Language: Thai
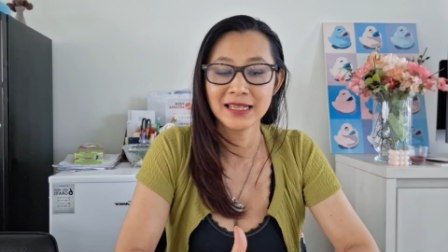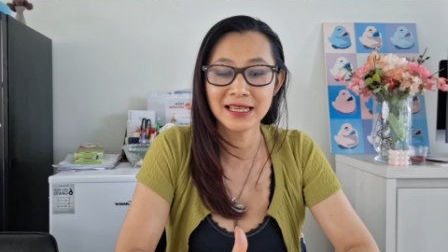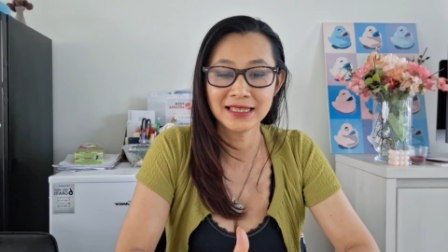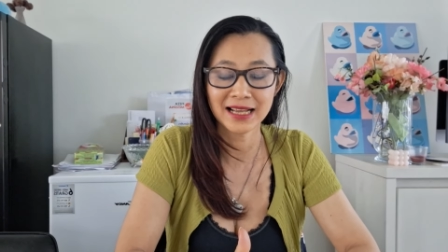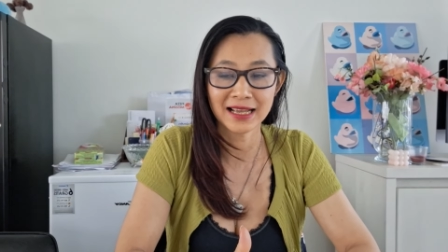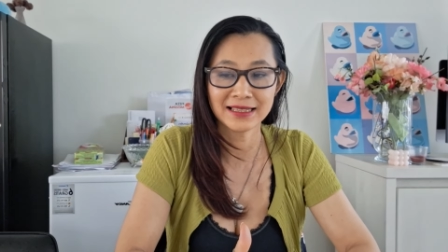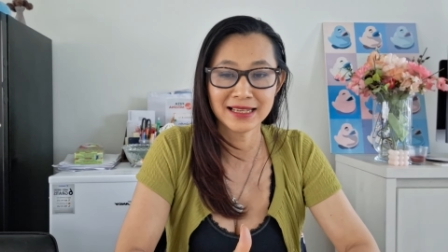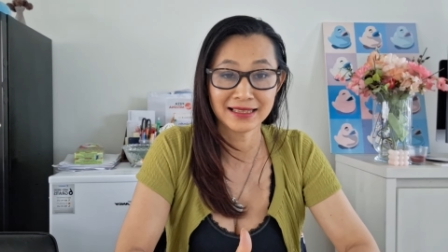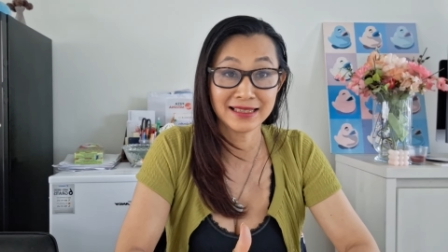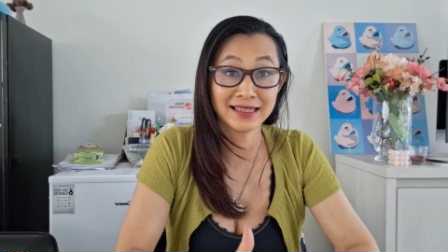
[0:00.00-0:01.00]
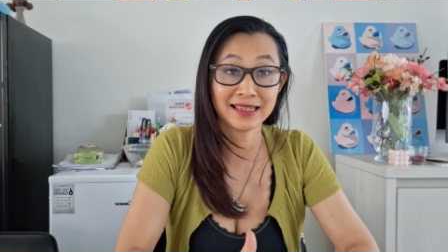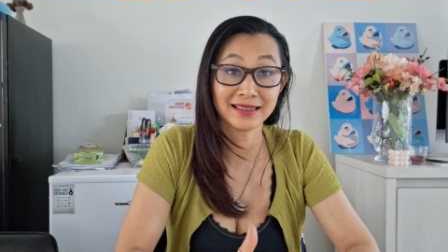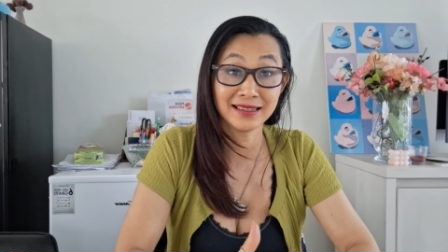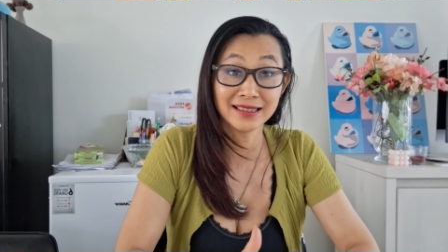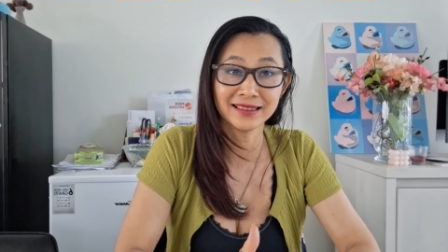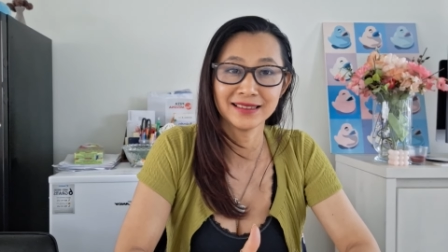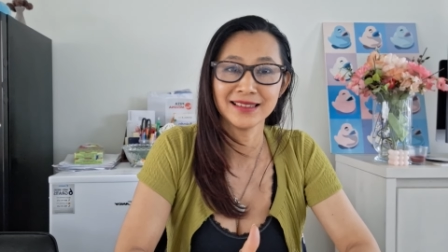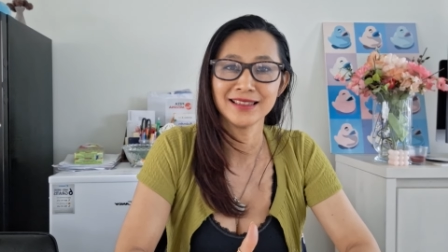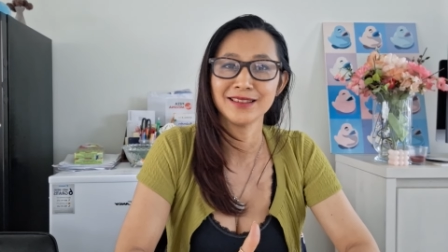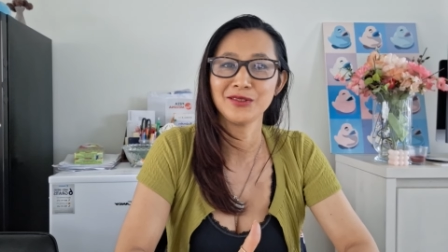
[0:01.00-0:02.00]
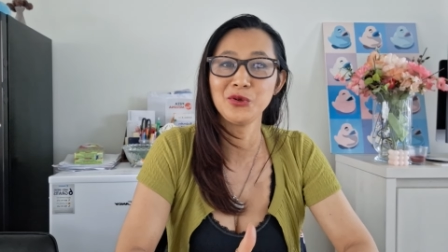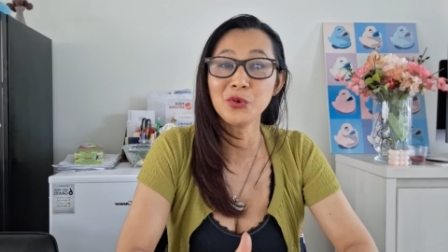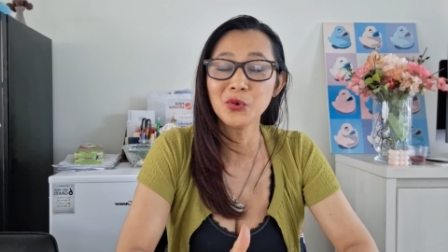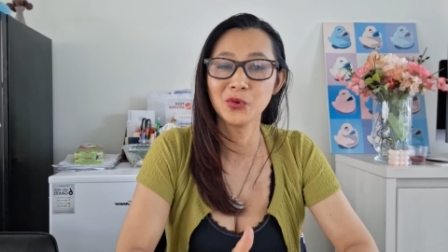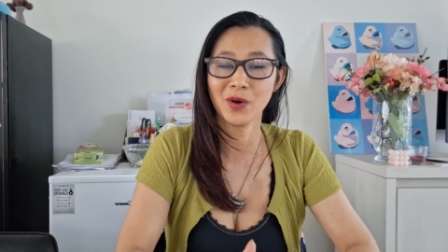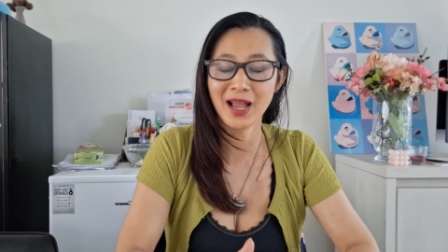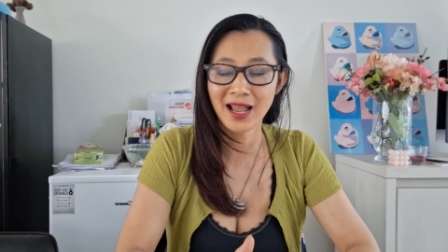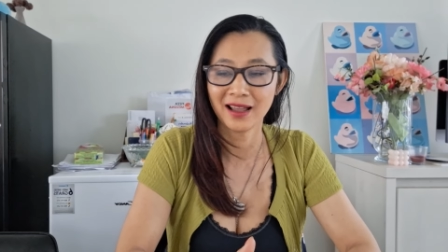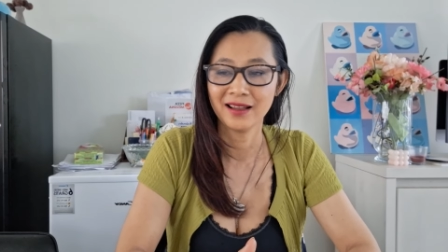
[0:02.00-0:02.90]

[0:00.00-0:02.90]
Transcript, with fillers: ที่จะจัดเจียดเงิน ดูว่า